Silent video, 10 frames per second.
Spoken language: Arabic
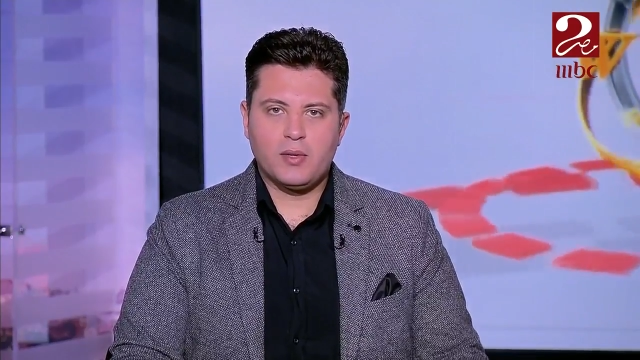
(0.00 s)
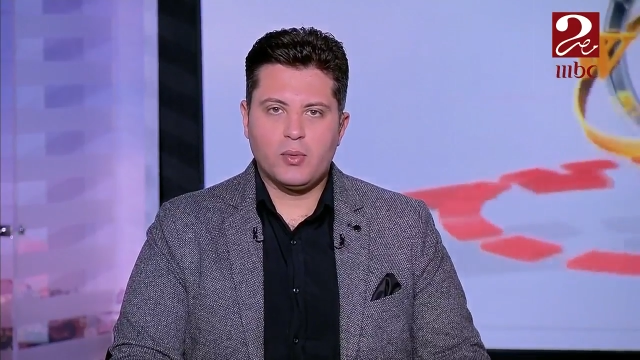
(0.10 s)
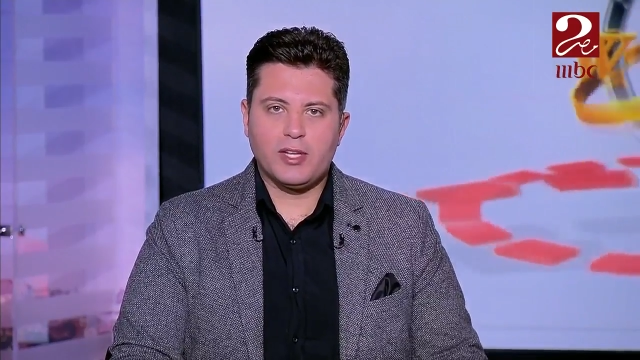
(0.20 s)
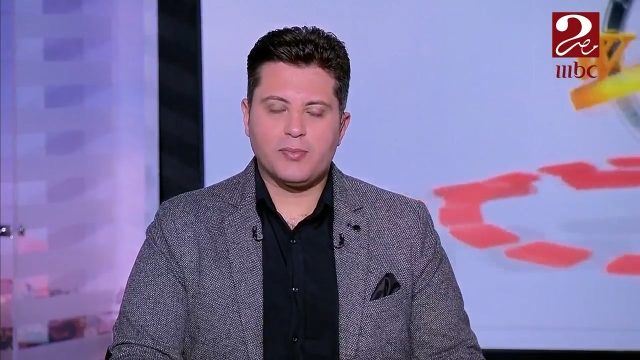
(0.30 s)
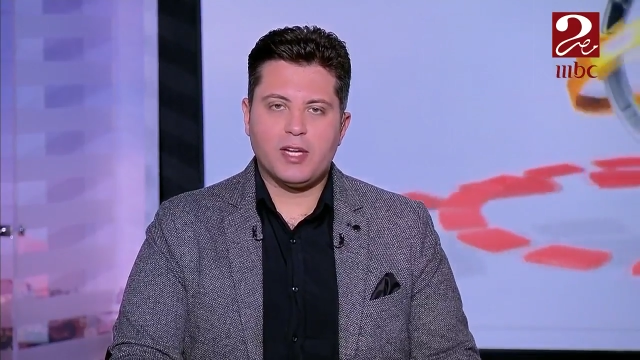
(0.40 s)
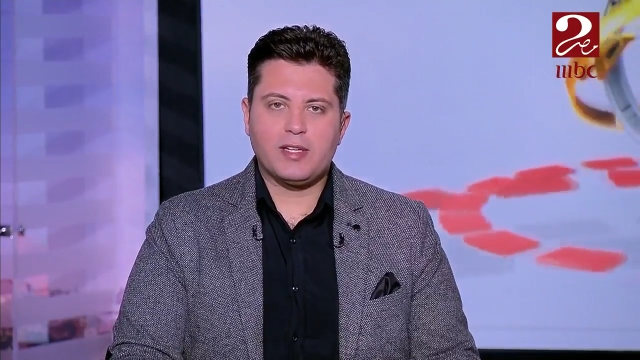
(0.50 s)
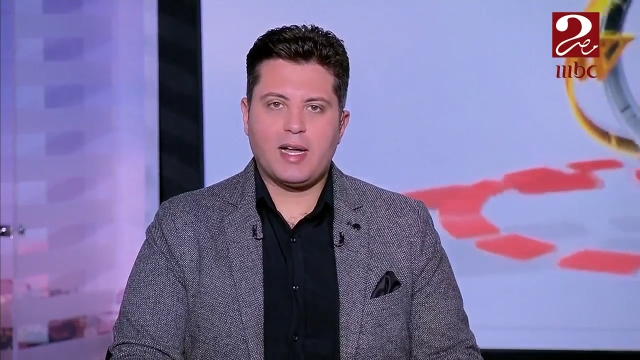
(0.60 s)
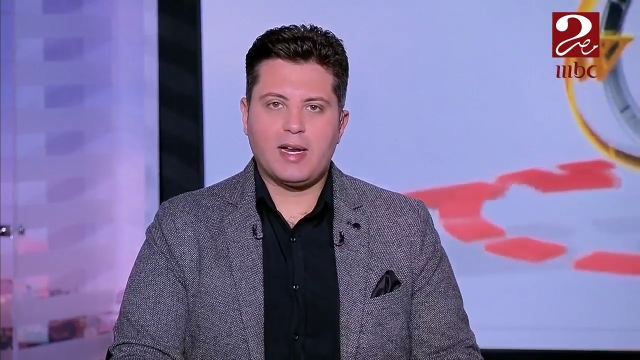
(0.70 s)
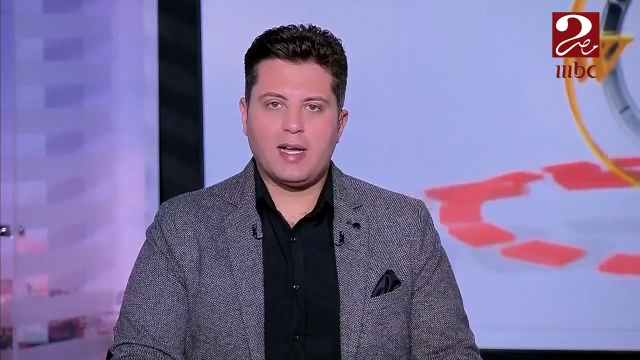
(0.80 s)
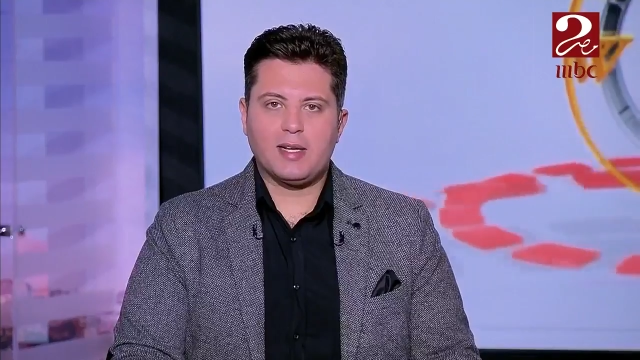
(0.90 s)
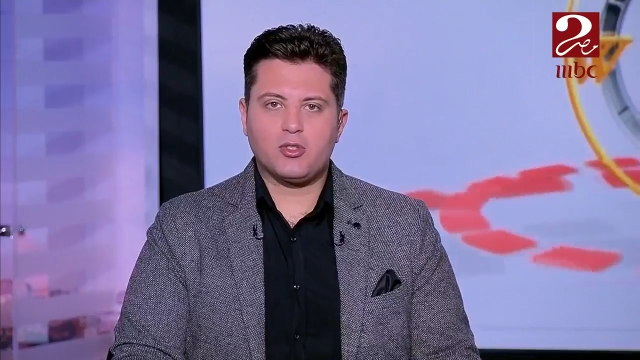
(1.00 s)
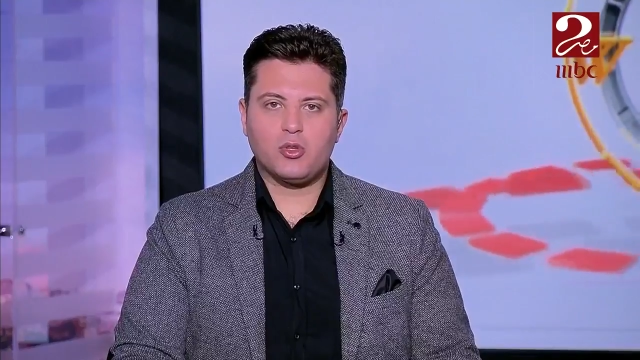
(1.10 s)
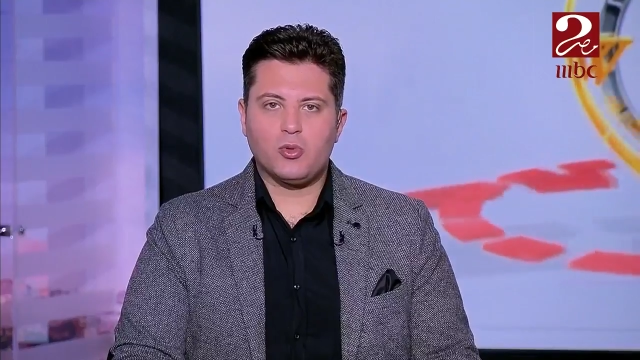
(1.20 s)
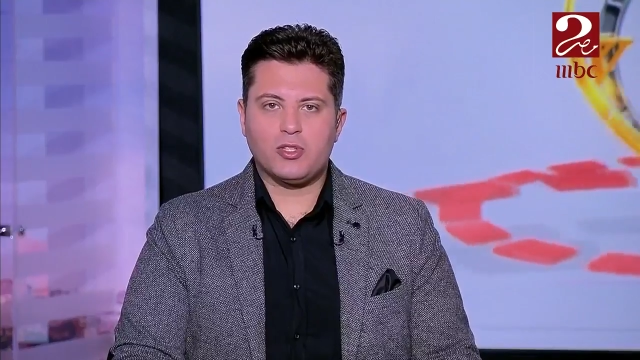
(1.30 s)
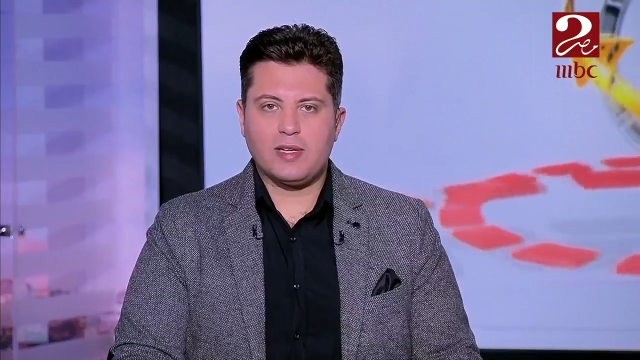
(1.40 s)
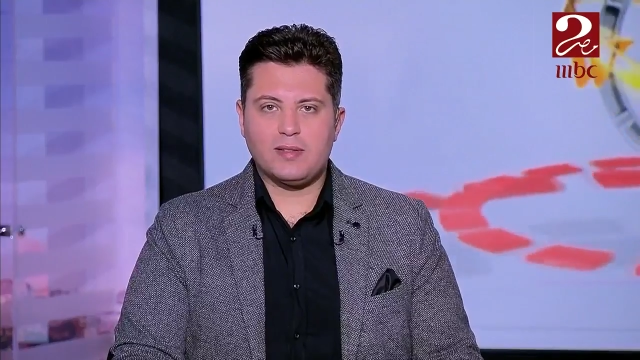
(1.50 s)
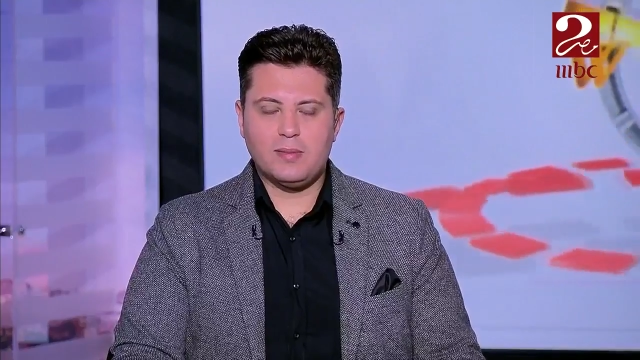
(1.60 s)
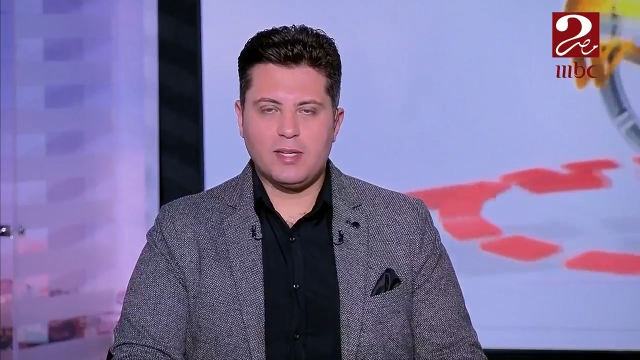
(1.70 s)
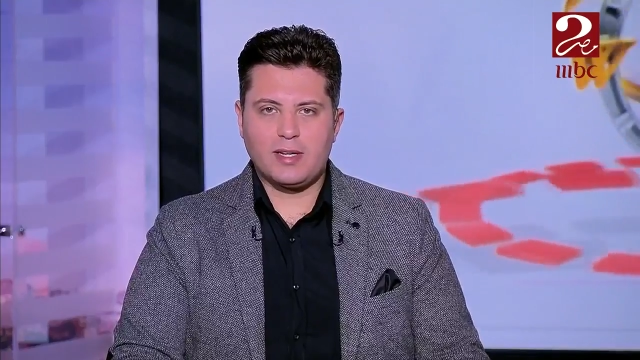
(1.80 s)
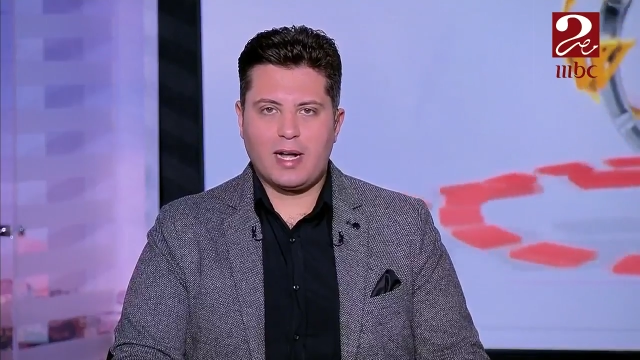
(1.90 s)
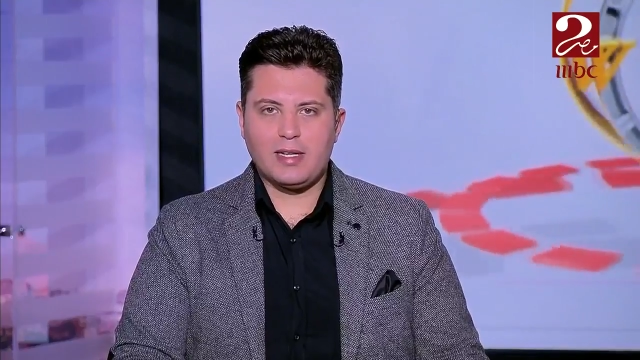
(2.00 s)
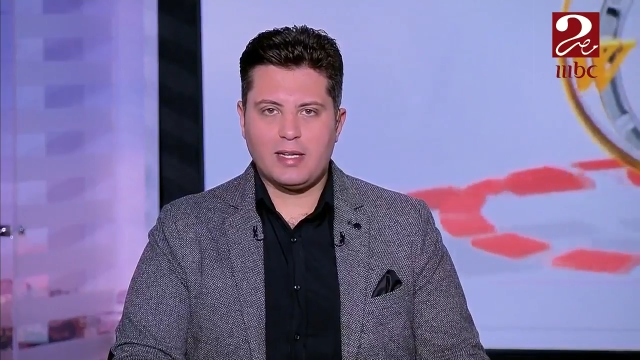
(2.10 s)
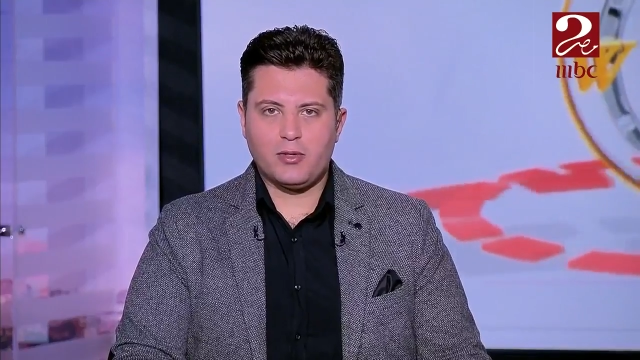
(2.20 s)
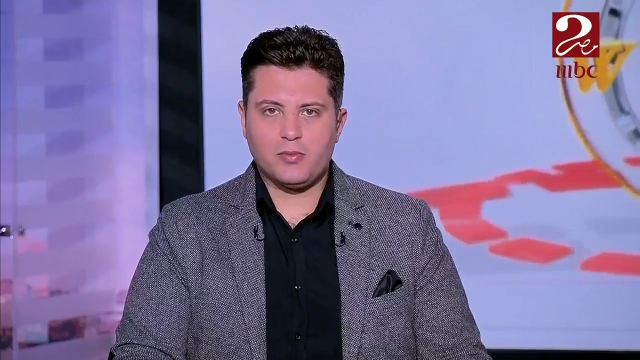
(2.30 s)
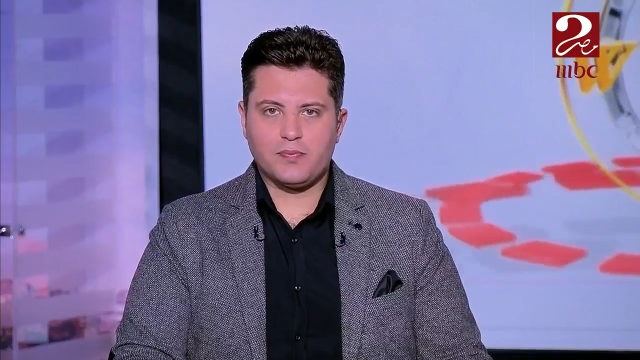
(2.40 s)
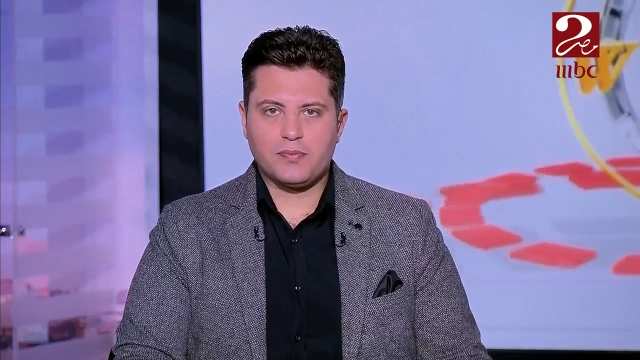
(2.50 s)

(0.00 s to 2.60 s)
والاطمئنان على حالتهم وتقديم الرعاية ليهم